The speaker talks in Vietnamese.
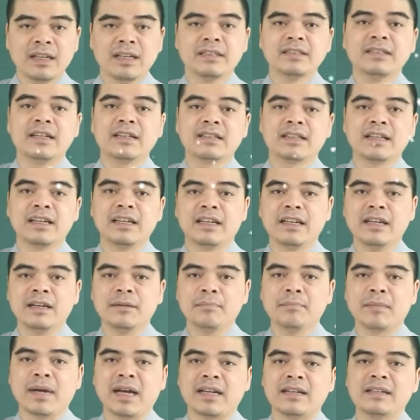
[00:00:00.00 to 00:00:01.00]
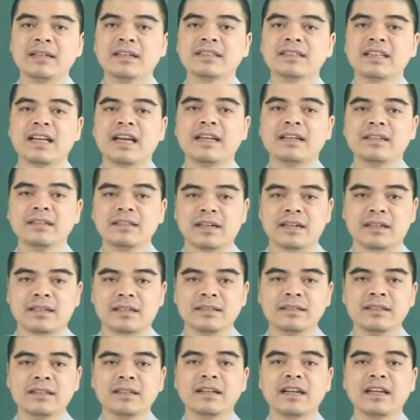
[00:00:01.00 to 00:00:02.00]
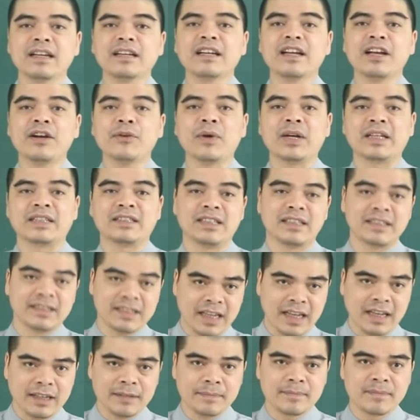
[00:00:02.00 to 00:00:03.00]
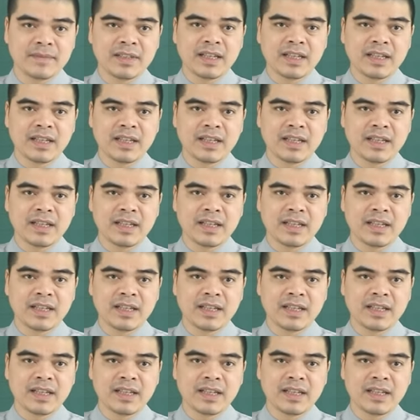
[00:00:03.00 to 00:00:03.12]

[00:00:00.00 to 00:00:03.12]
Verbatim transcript: Nhờ thế mà đưa ra được những cái kế hoạch chính xác,